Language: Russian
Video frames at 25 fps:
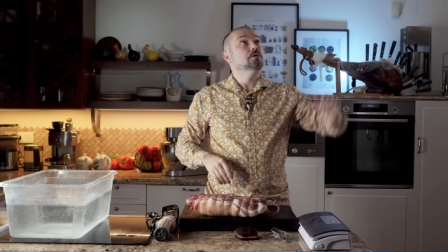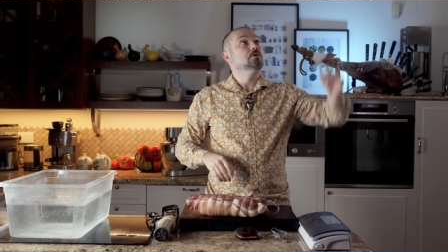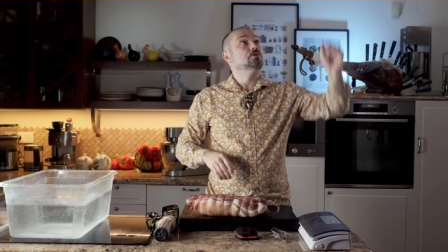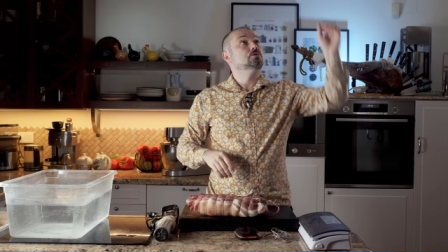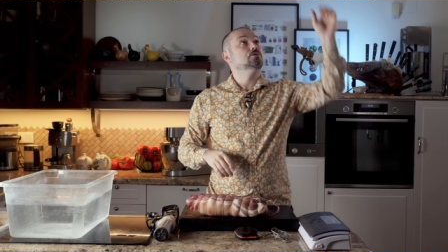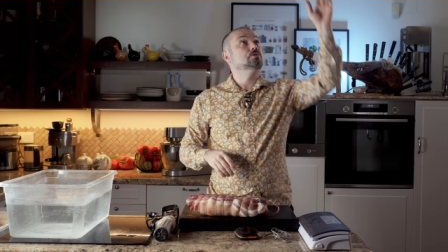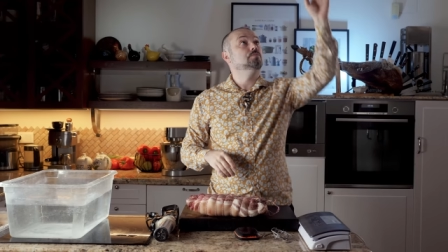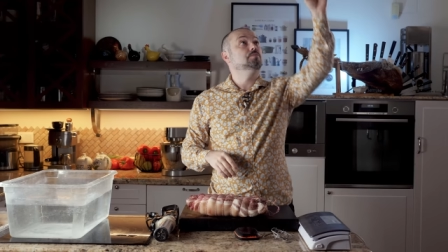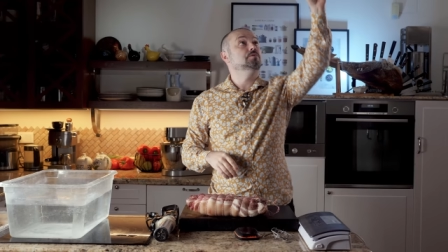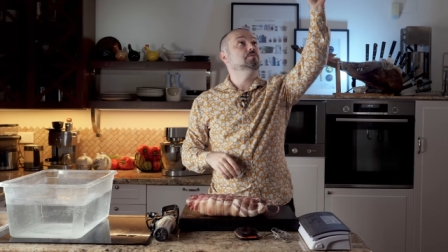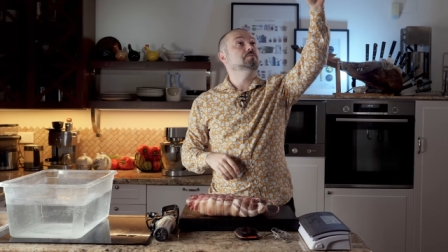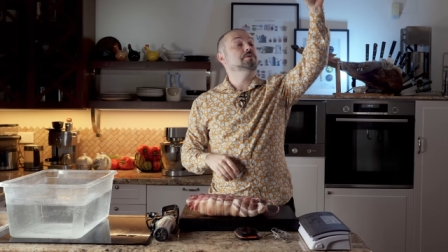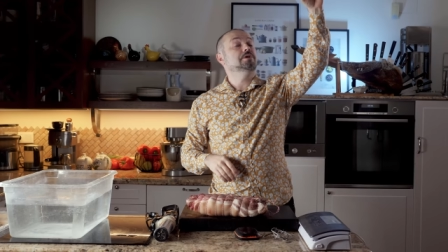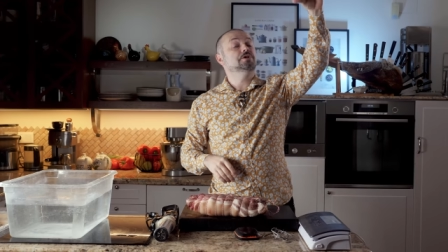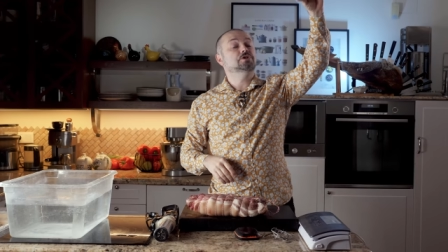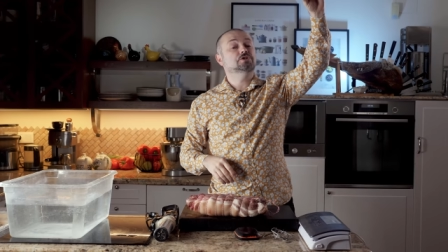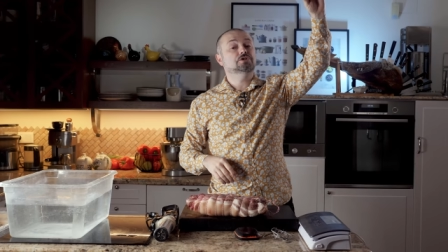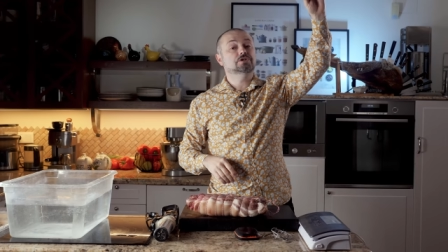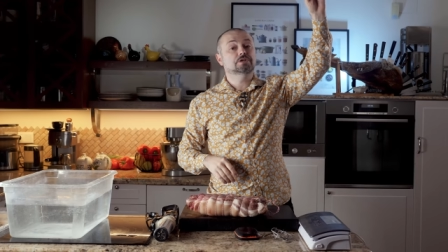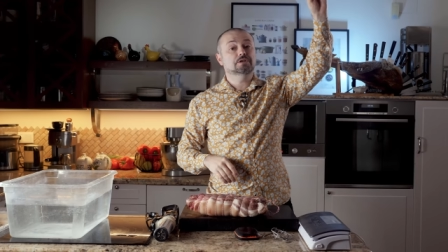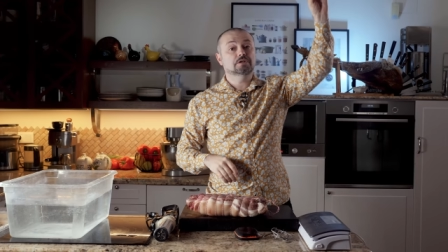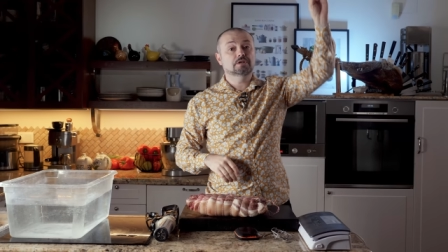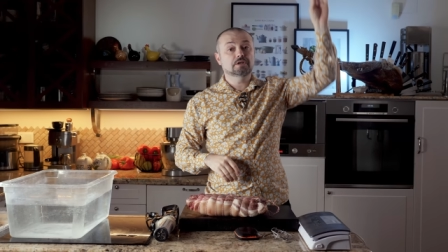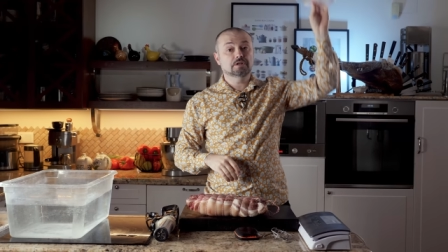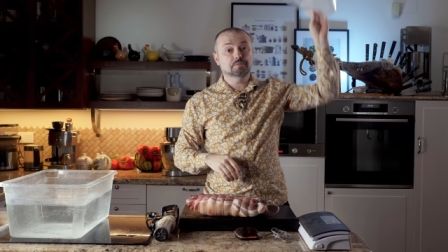Чтобы
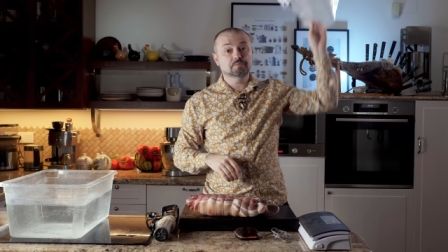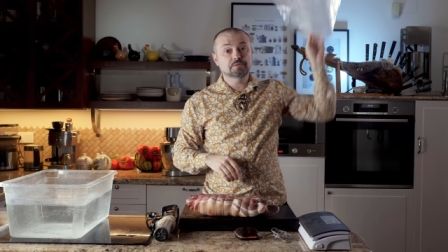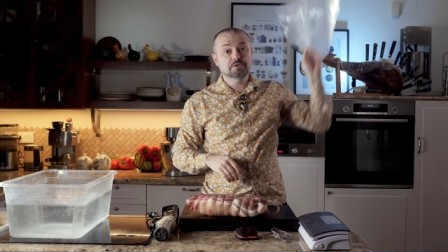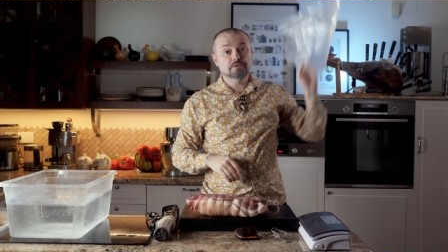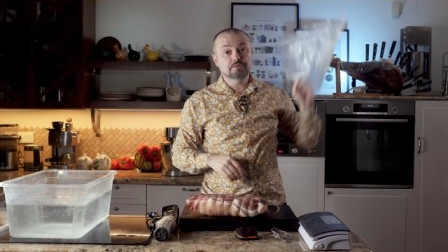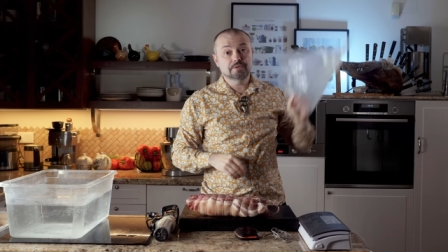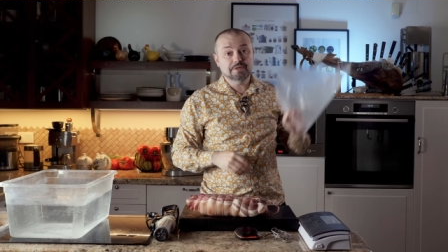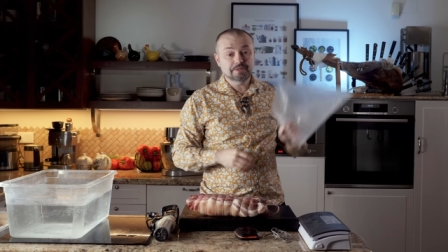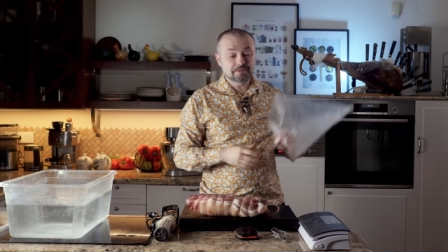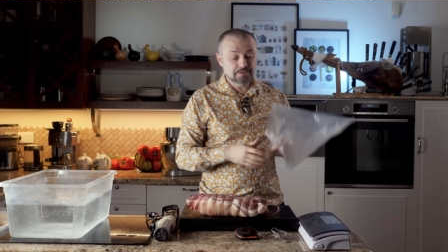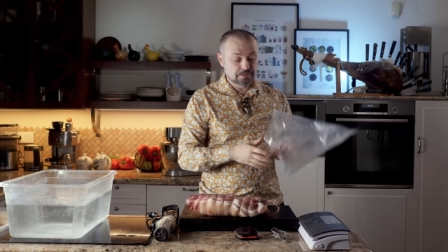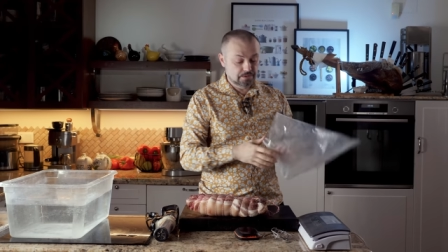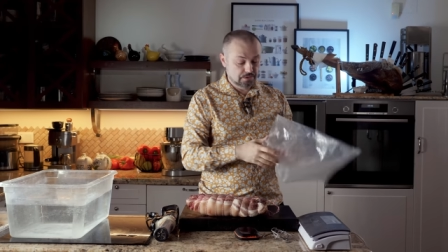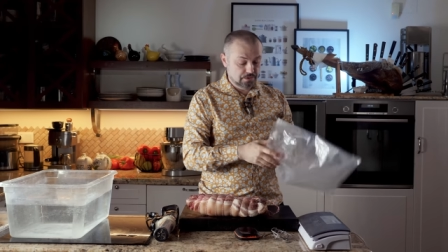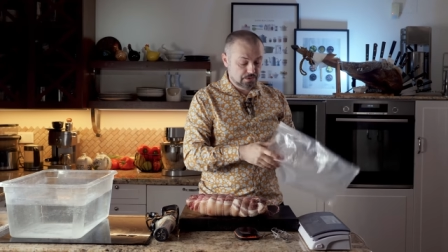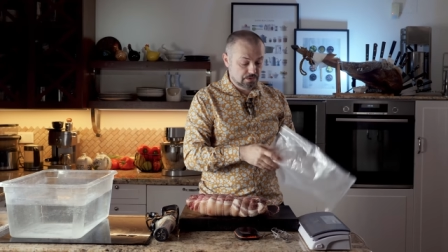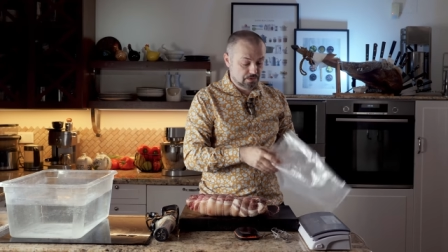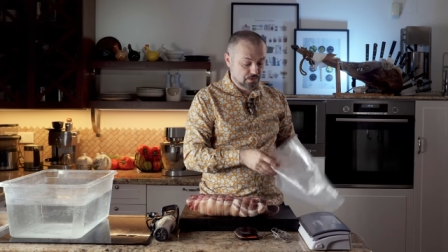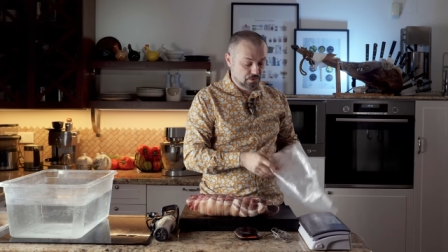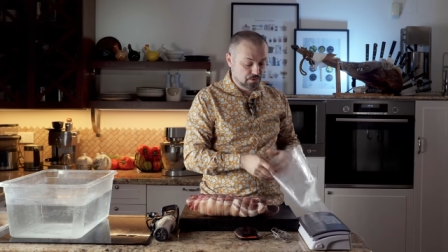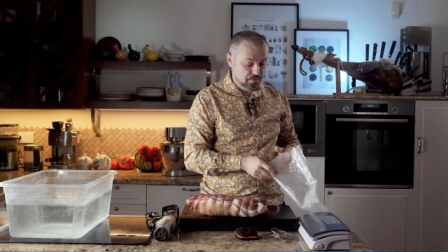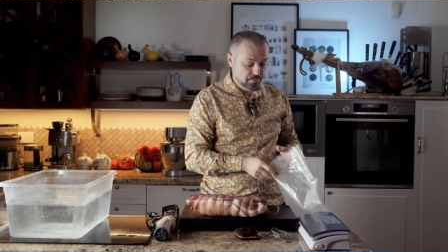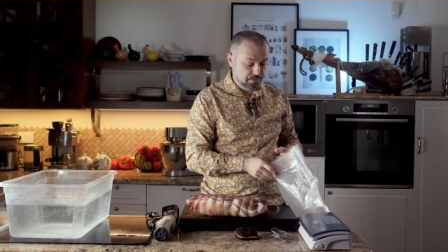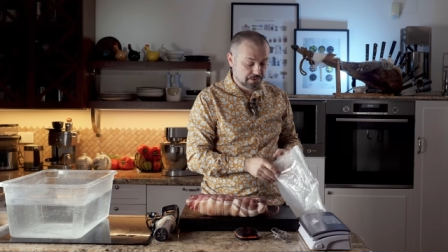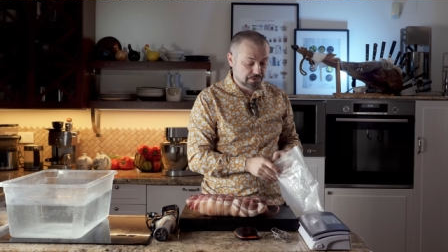меньше отмывать и
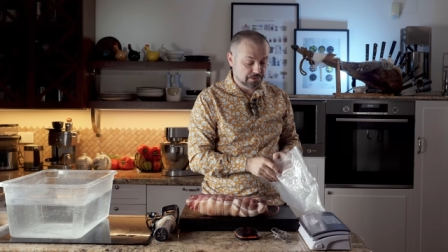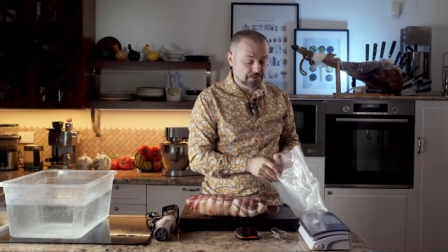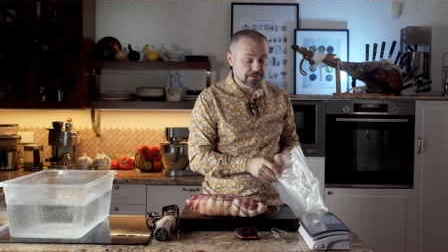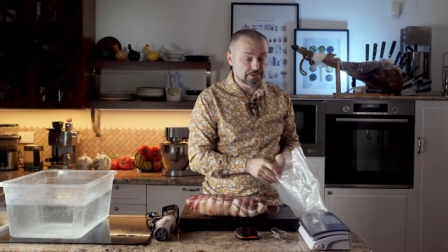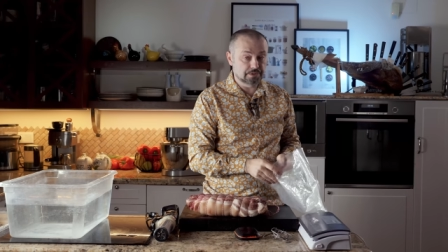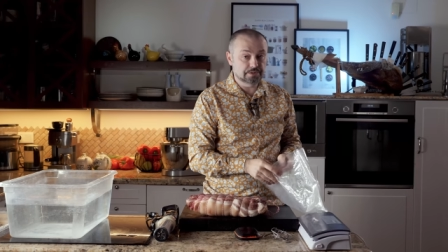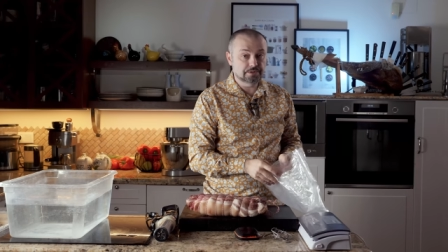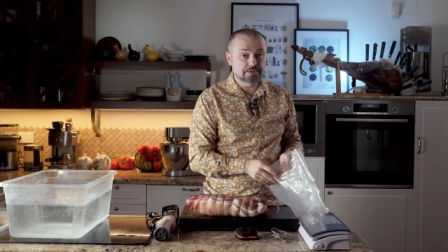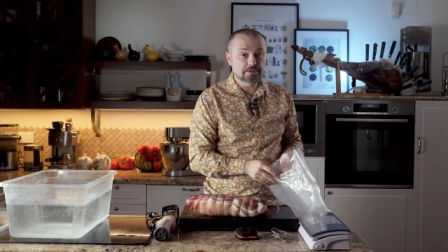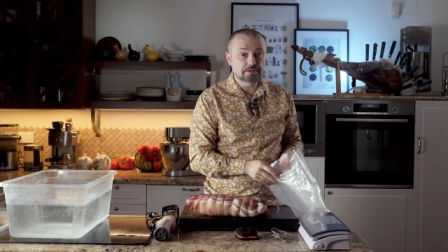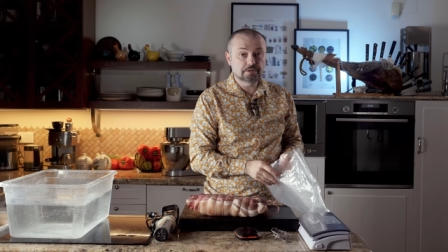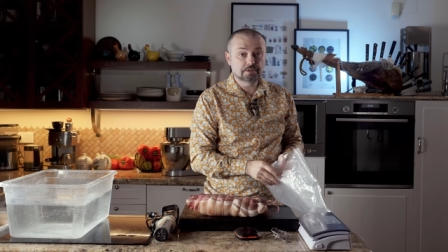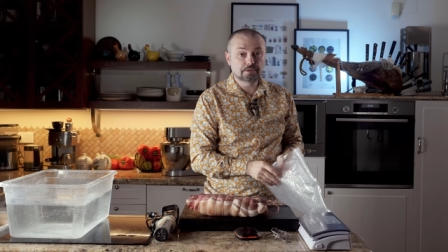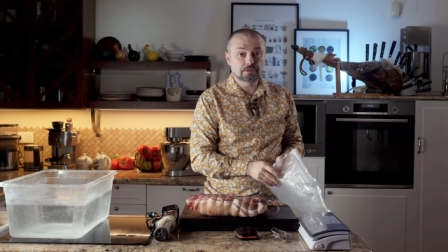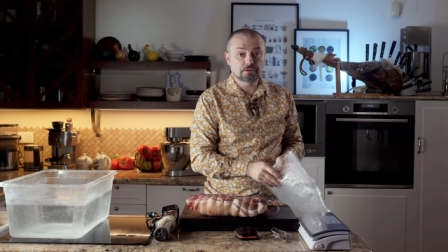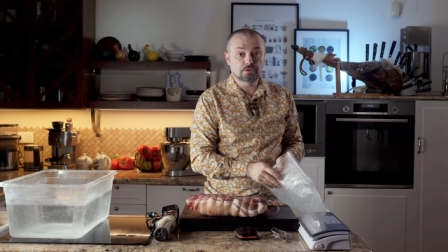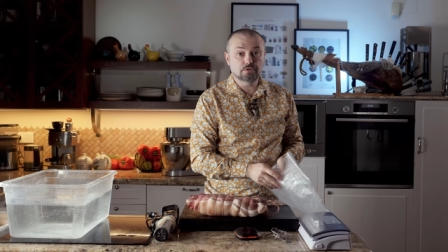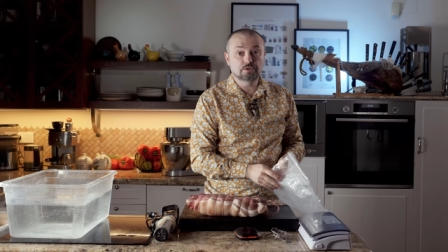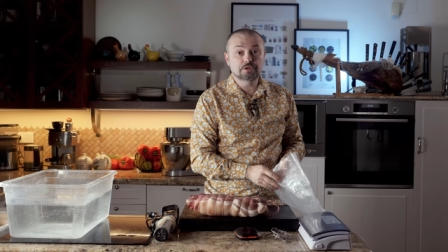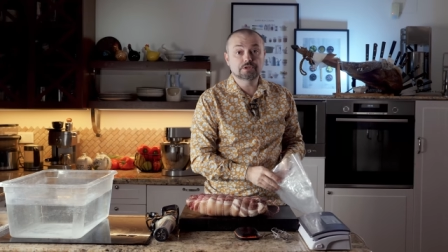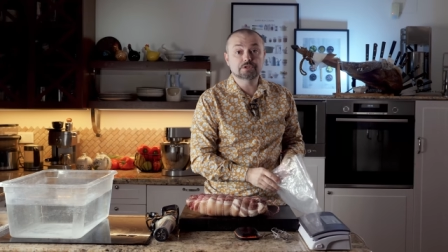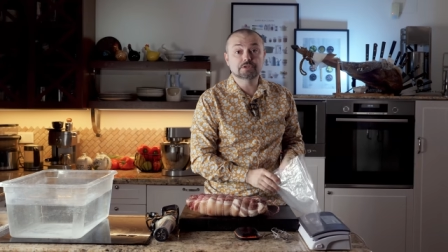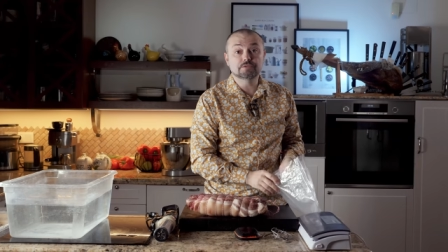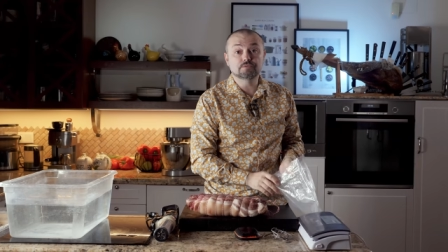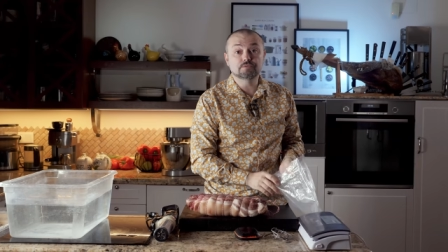емкости стик рулет